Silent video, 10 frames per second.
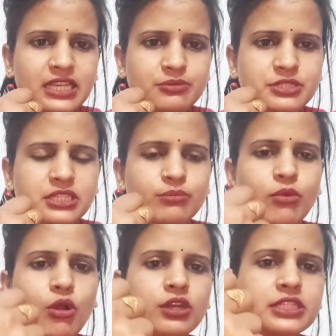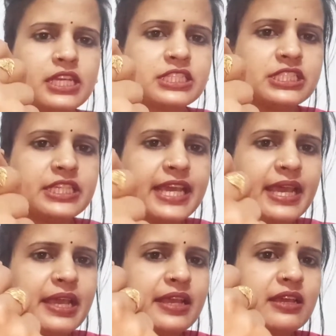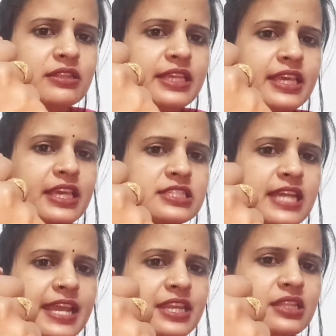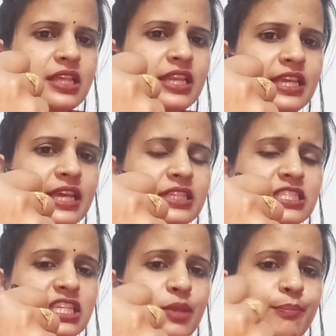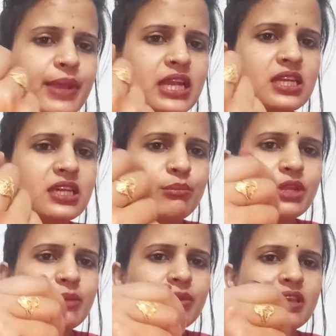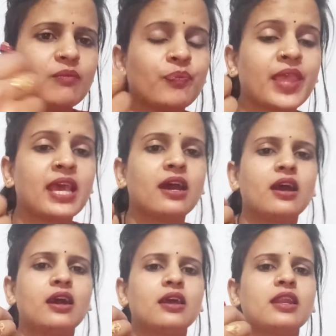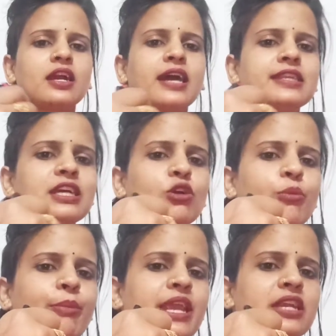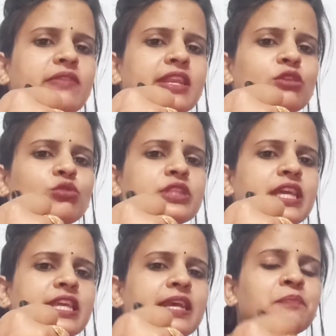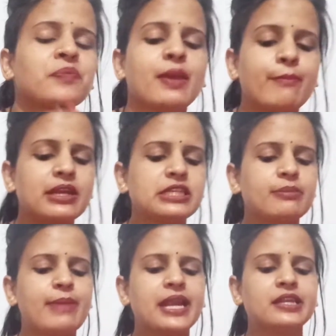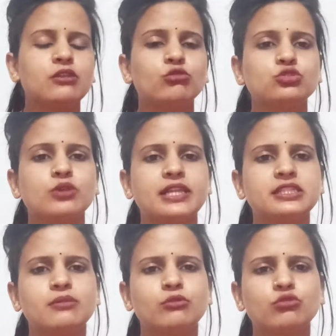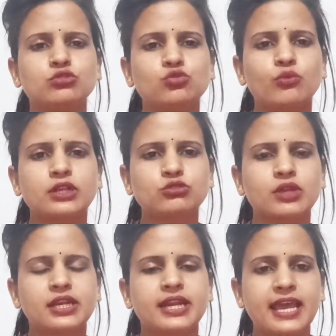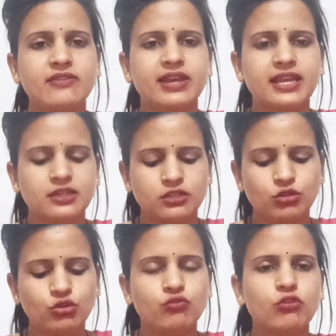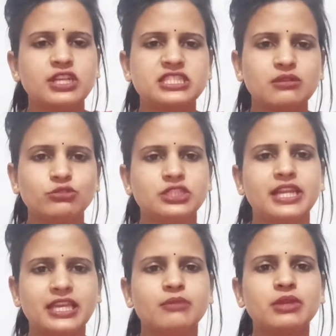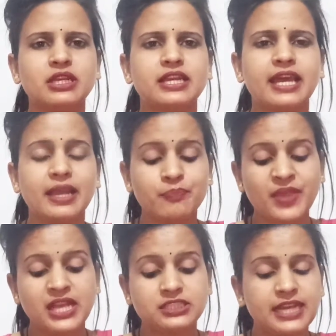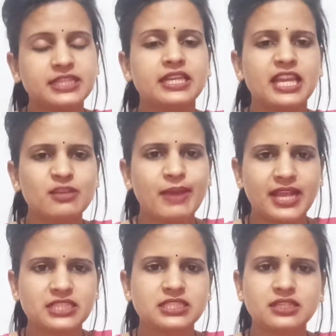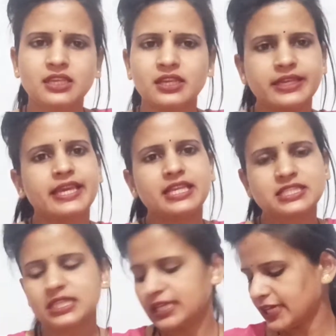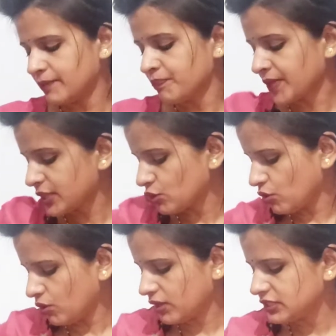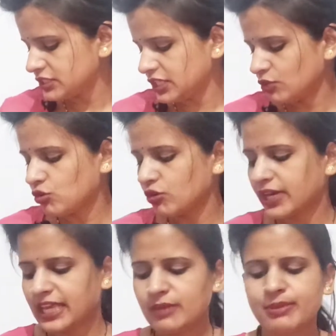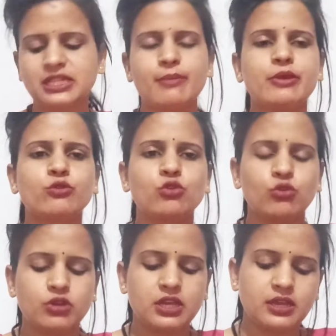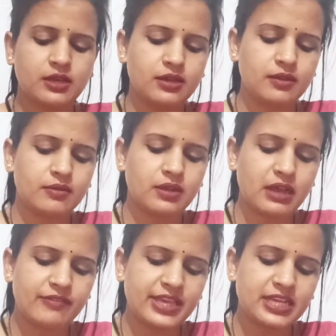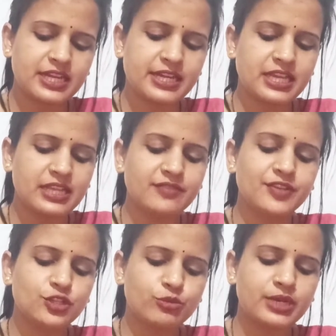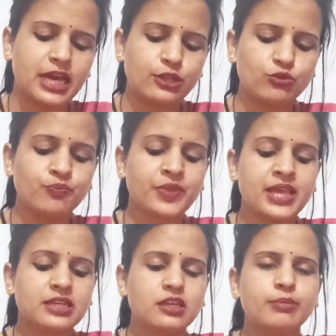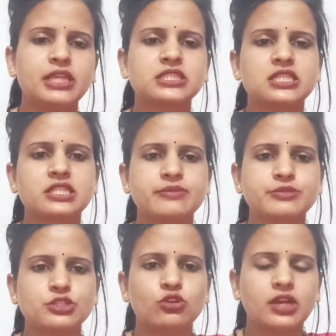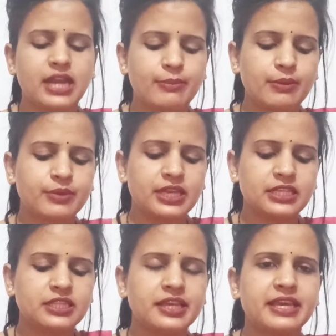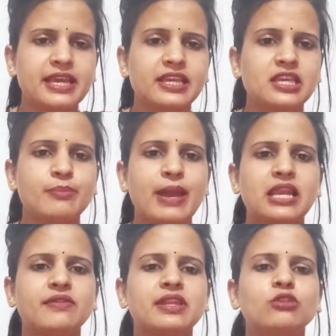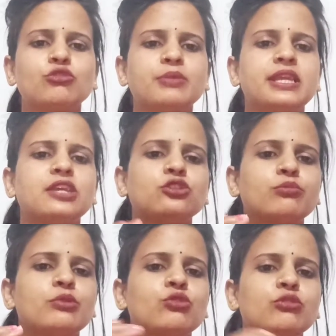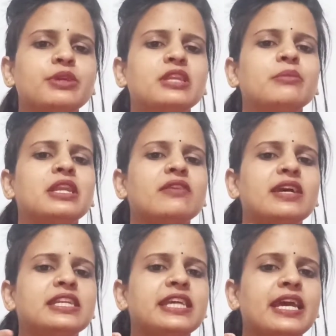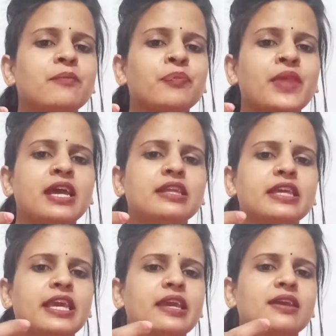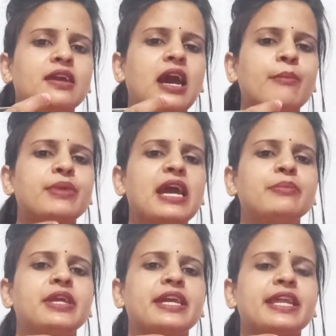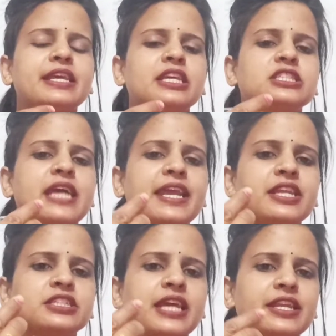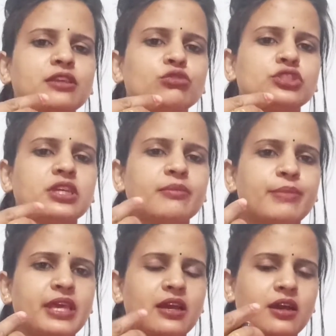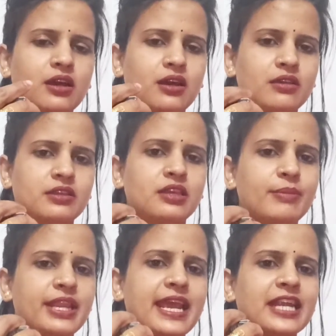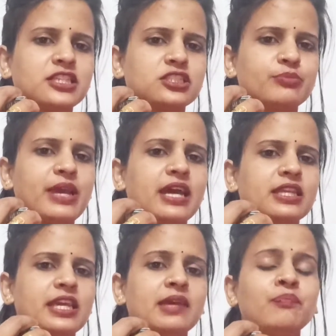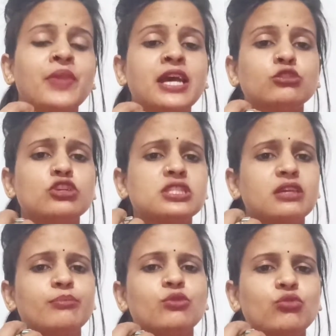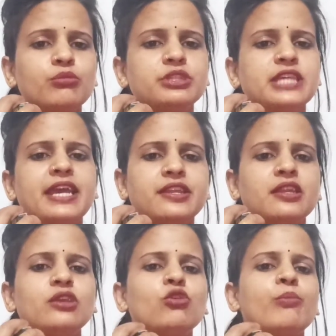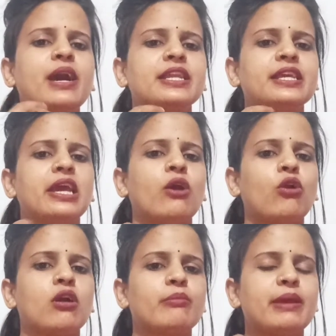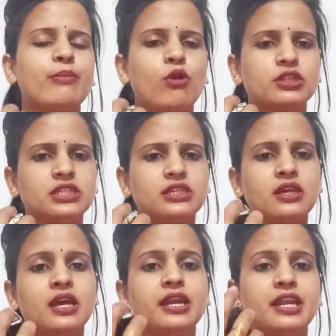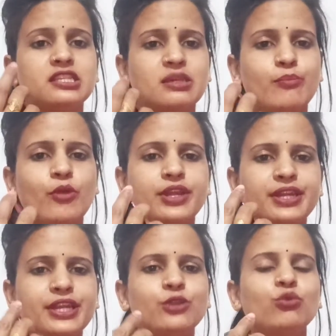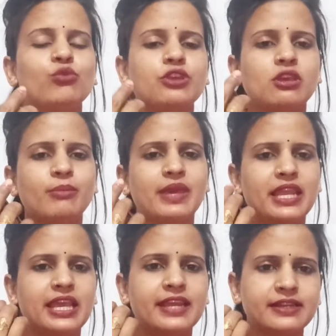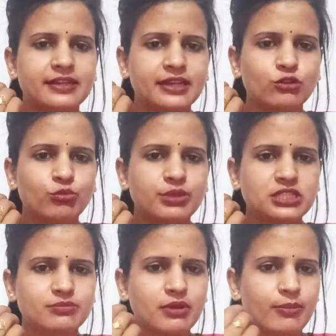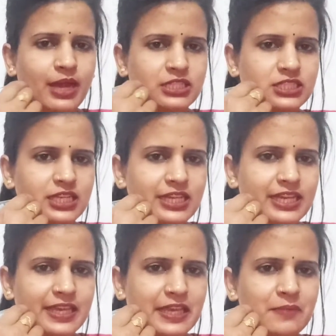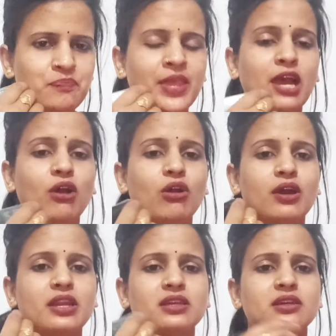ये लिपस्टिक बहुत ही अच्छी है देखिए शाइनिंग दे रही है जैसे कि पेंट हमने अपने लगा लिया हो पेंट वाली लुक दे रही है बट एक मैटी लुक जो आती है बिल्कुल सूखा सूखा ड्राई वाला लुक वो इससे मुझे नहीं मिल रहा है शायद ये नई पैकेजिंग की गई है इसलिए तो जिन लोगों को नहीं पता मैं उनको अवेयर करने के लिए वीडियो बना रही हूँ कि प्लीज़ इस लिपस्टिक को अगर आप अब ख़रीद रहे हैं कि पहले वाली लुक मिलेगी तो बिल्कुल भी नहीं मिलने वाली है देखिए अब भी आप देख रहे हैं ये शाइनिंग शाइनिंग कुछ मे, आ, ये मेरे हैंड्स पे आ रही है तो इससे बिल्कुल भी शाइनिंग नहीं हो पा रही है और मैं बहुत ही डिसअपॉइंटेड हूँ कि मेरे मेरे एट हंड्रेड रुपीज़ बर्बाद चले गए हैं और